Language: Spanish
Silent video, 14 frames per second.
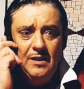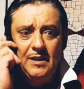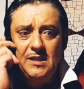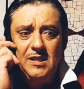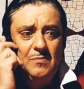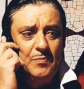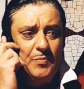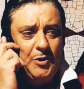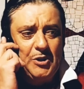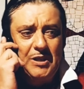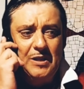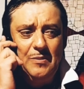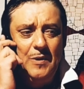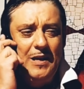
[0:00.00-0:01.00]
Es
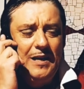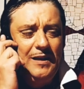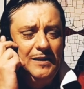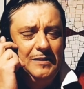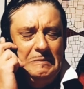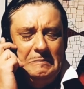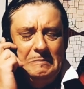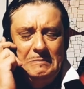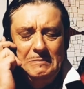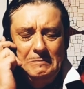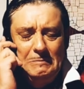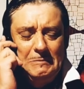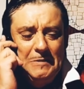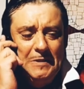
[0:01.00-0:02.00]
imposible.
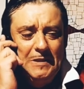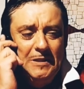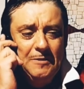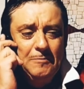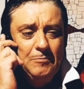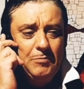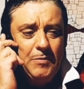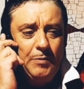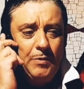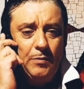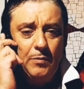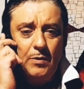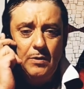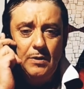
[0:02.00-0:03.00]

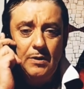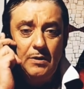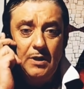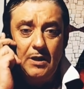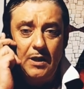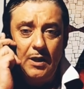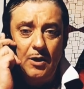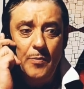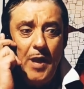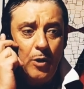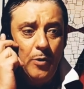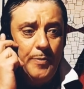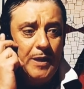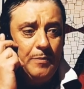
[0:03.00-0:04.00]
Que, no me
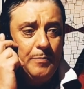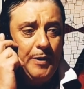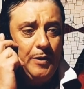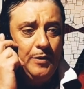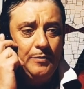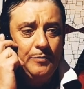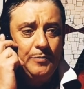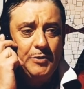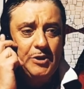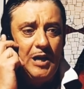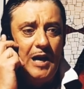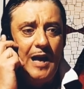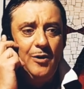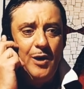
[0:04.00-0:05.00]
agobie. Pero, pues
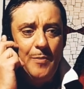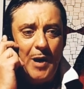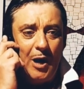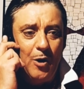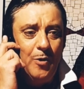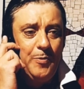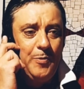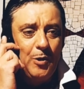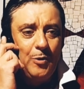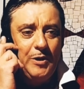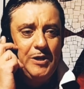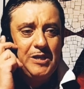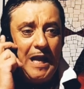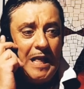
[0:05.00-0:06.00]
claro que me agobio,
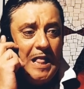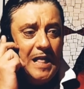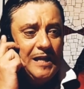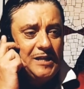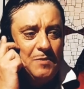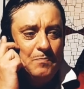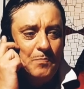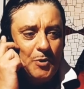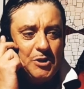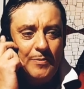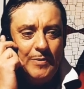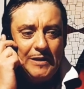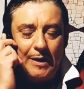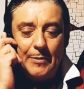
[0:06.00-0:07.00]
Luisa. Es
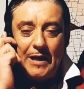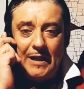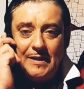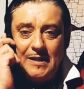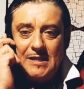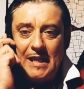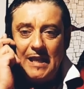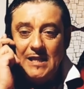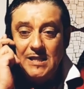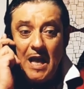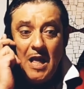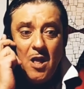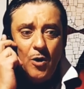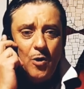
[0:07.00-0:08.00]
imposible trabajar desde
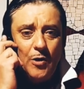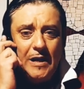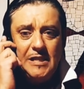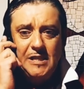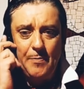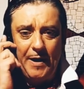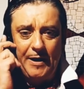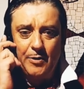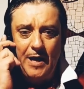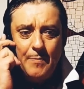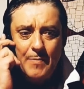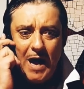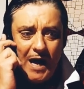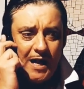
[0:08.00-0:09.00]
casa con este
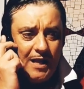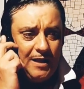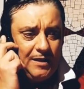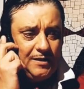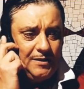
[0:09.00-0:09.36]
panorama.